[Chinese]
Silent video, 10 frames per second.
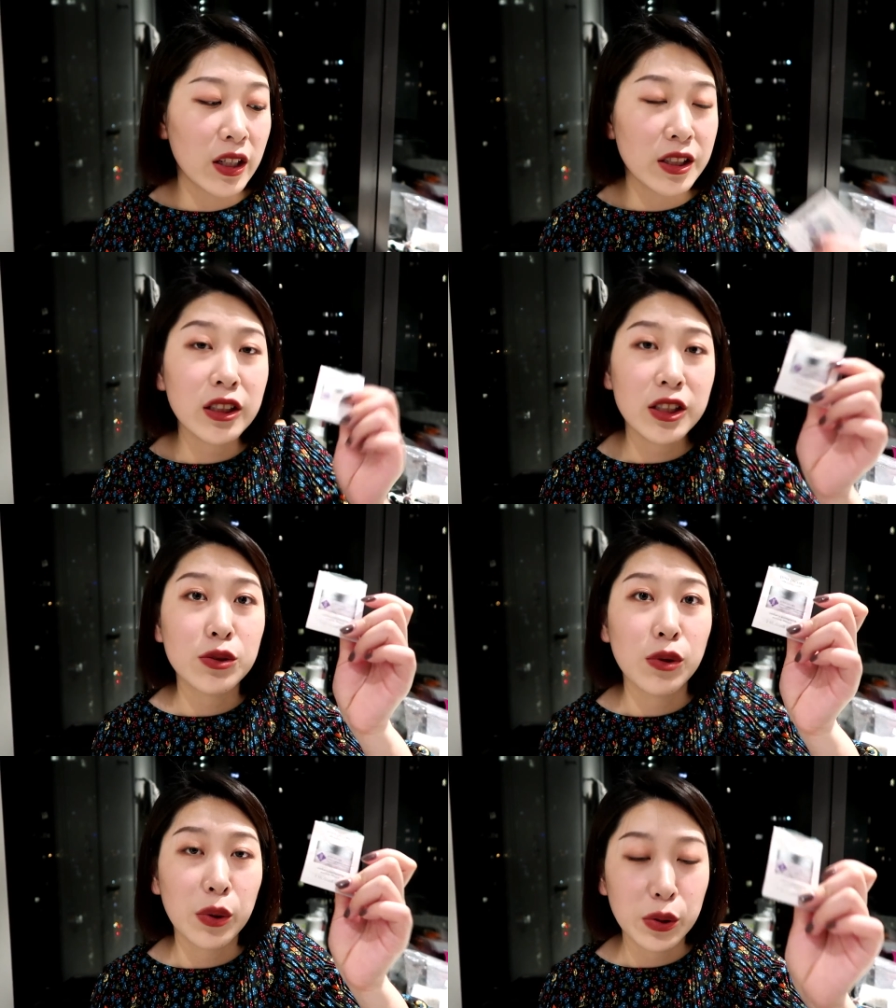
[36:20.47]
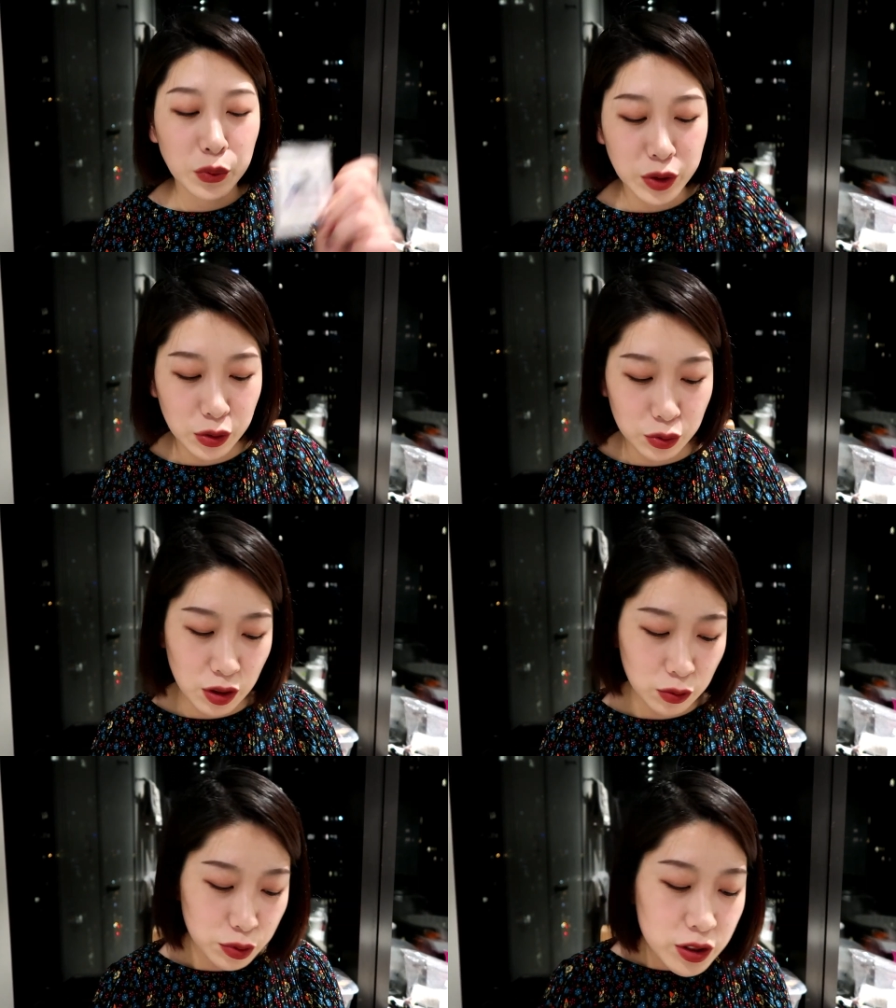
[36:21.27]
这个是我会入正
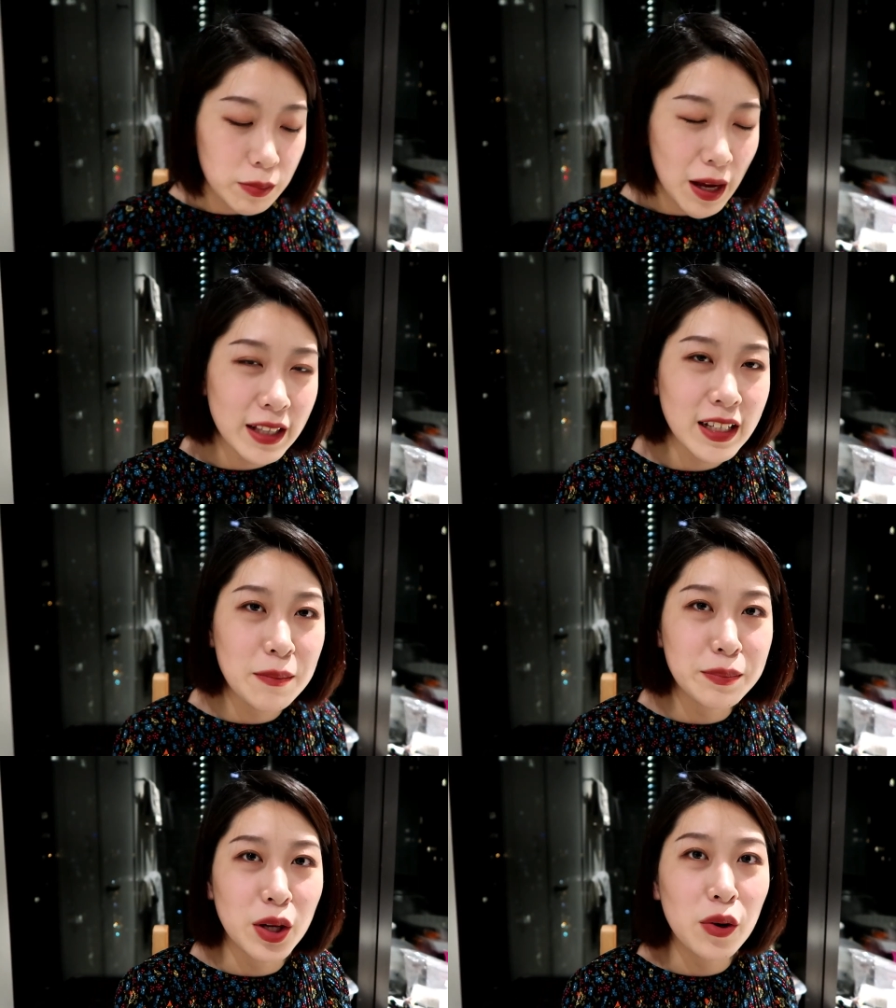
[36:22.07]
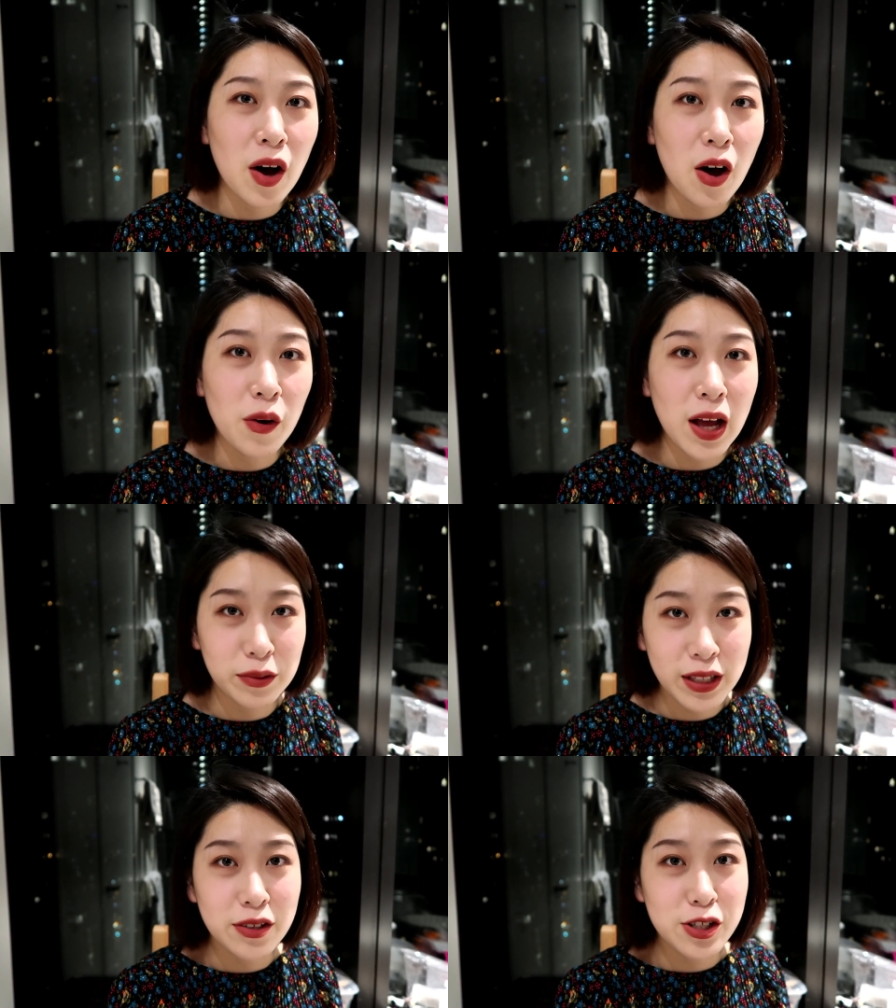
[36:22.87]
装，我对这个牌子还比较有好
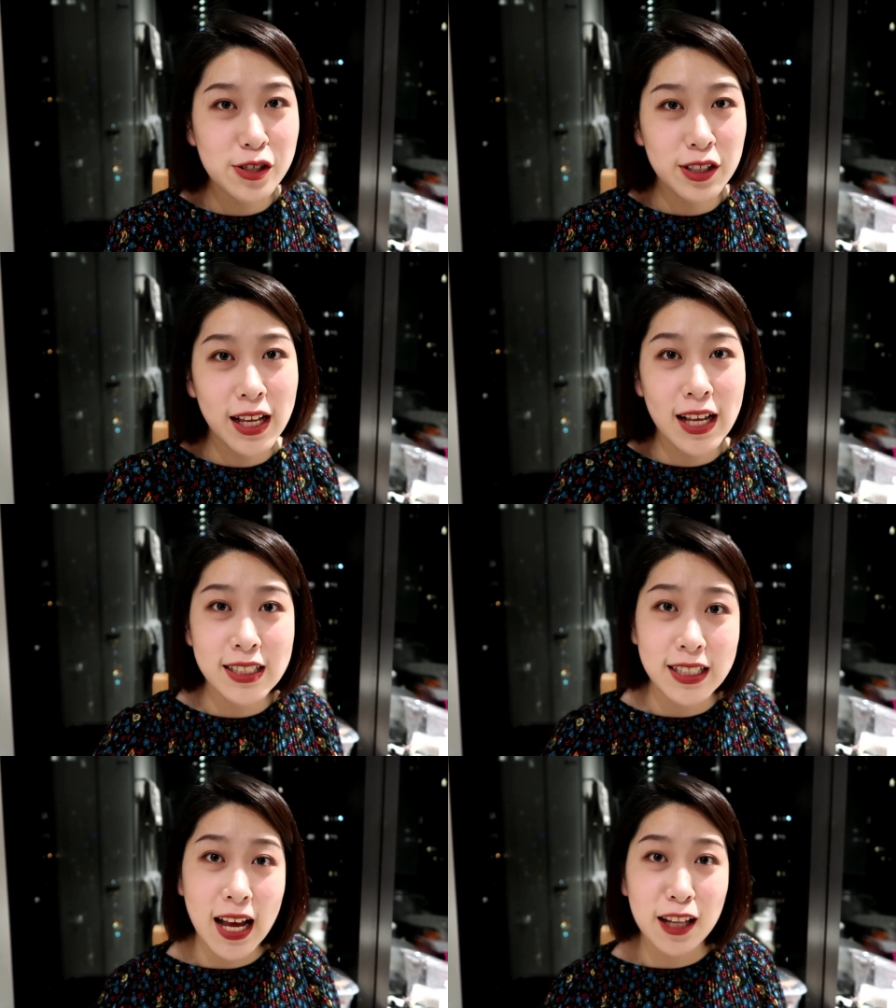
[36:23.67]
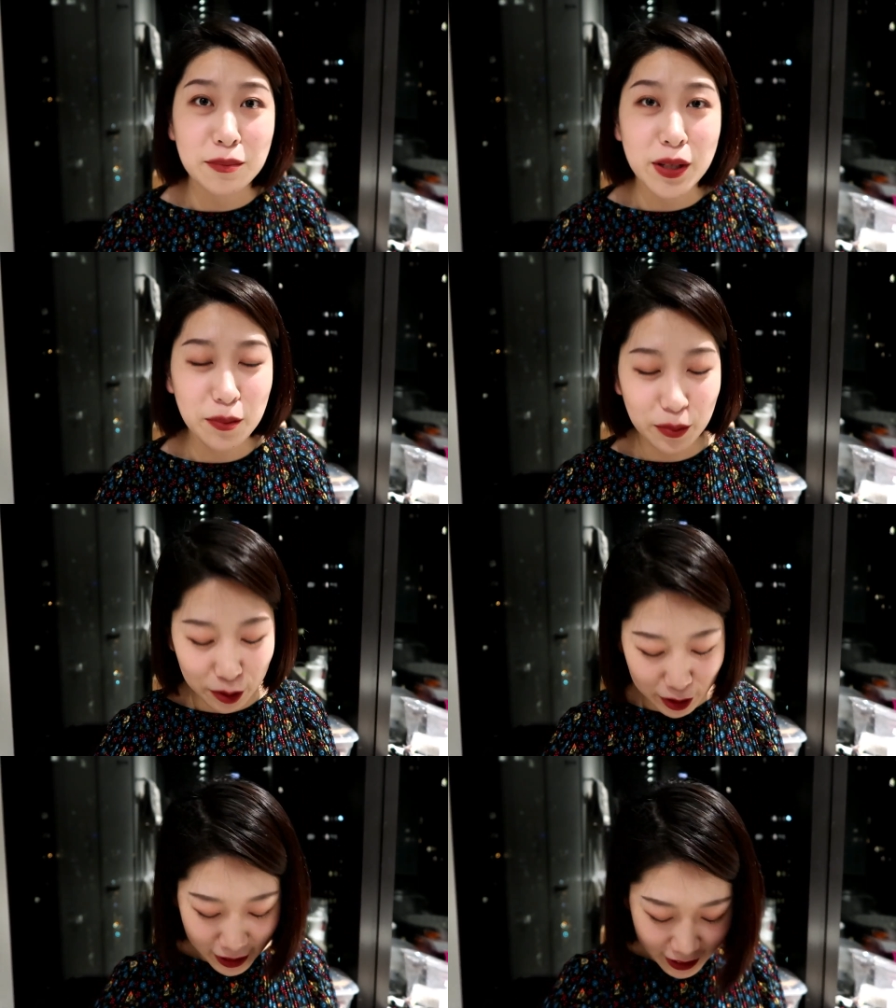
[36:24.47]
感，我打算试试他家其他的面
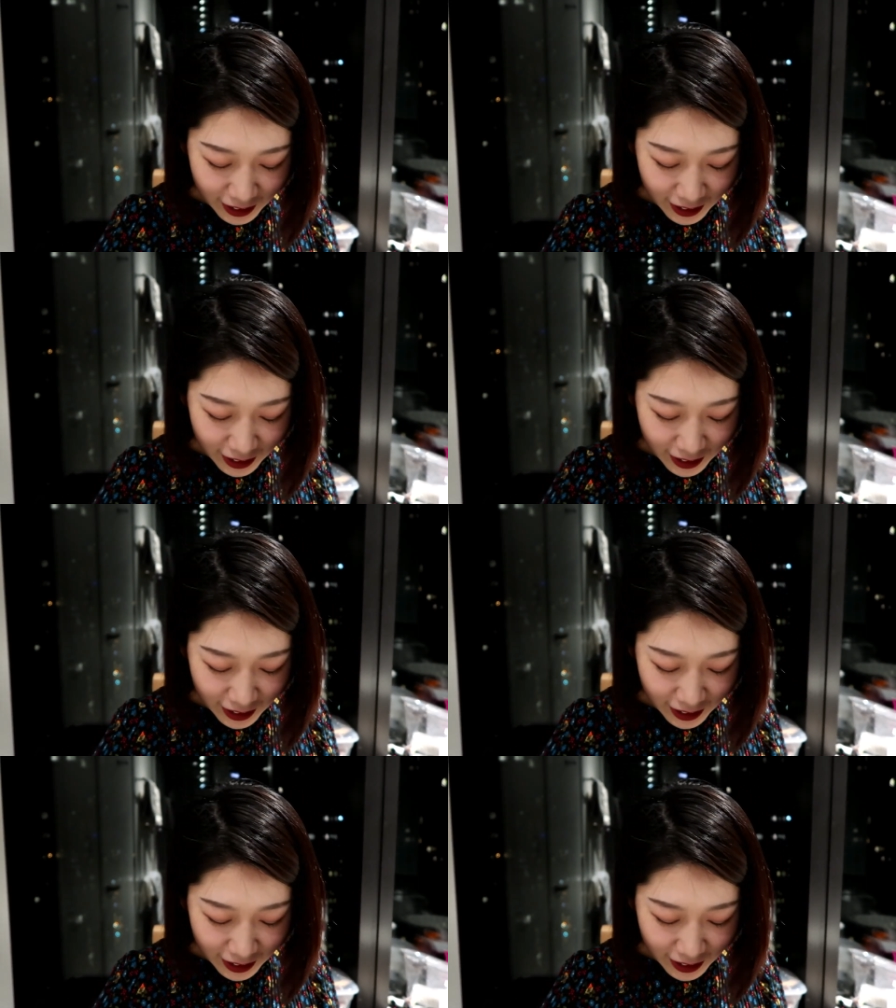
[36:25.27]
膜。